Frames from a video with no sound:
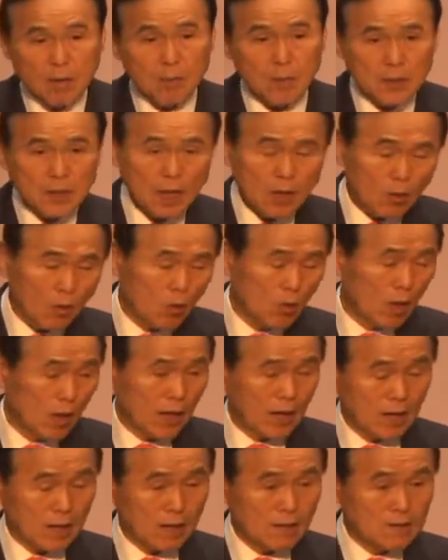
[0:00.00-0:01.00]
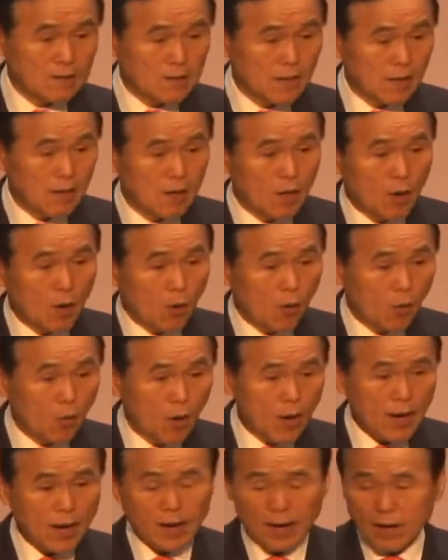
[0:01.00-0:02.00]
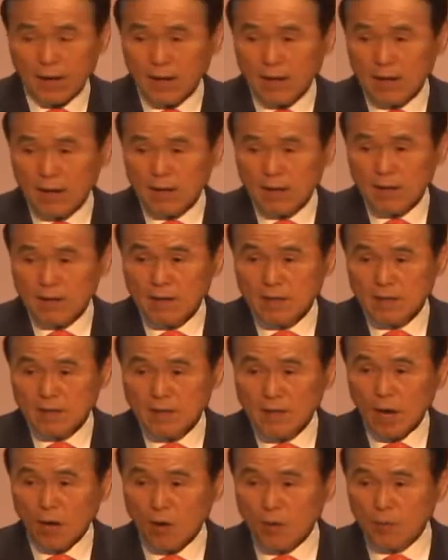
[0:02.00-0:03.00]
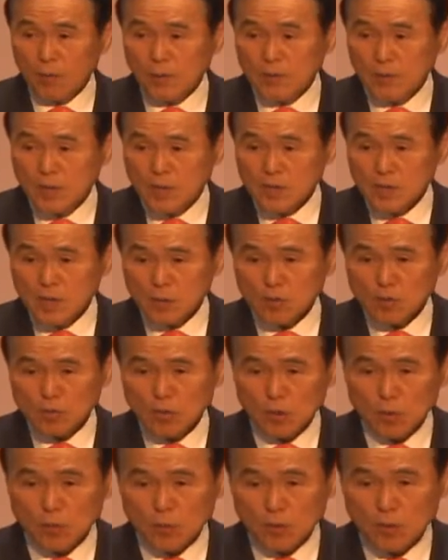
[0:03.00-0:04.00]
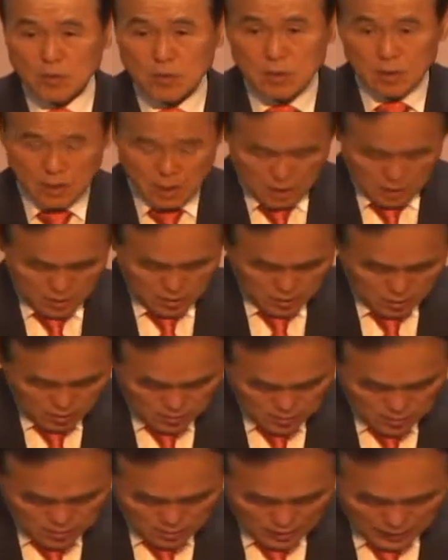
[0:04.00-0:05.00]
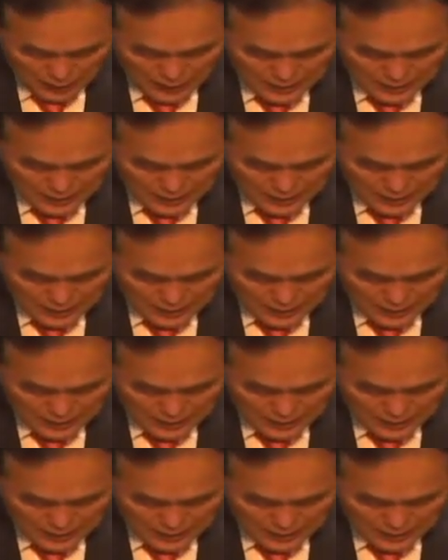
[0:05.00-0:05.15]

베델로 올라가라 그러는데 왜 야곱은 식구들을 불러서 이런 일을